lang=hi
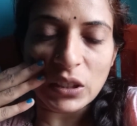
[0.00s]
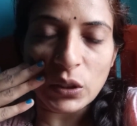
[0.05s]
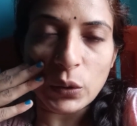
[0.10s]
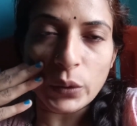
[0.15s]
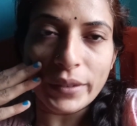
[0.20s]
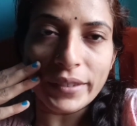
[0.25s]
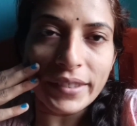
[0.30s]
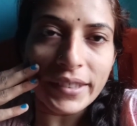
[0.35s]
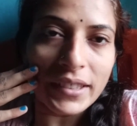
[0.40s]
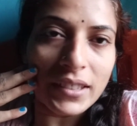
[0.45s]

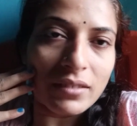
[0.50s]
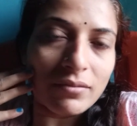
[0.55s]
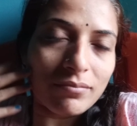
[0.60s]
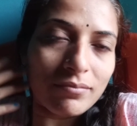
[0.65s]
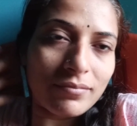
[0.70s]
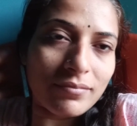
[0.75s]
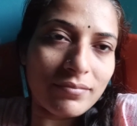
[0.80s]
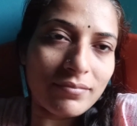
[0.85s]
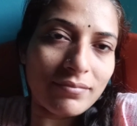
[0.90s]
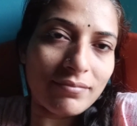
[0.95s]
कोई
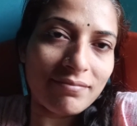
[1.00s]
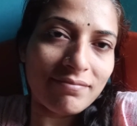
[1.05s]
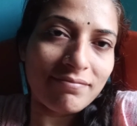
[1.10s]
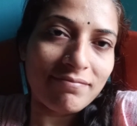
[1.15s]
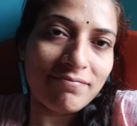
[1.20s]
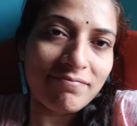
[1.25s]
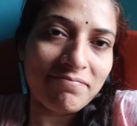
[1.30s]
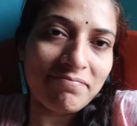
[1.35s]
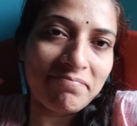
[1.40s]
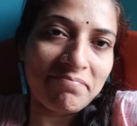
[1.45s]

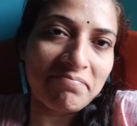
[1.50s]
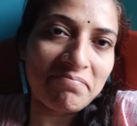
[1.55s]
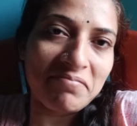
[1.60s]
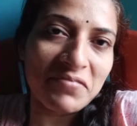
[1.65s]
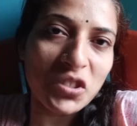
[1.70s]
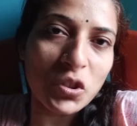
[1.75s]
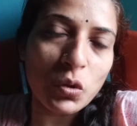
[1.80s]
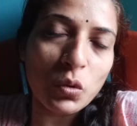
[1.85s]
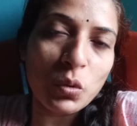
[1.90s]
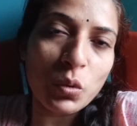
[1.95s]

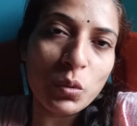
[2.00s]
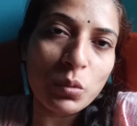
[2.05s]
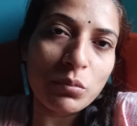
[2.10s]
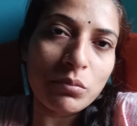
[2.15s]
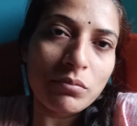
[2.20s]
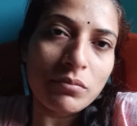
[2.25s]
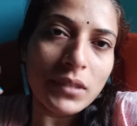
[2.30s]
नहीं जो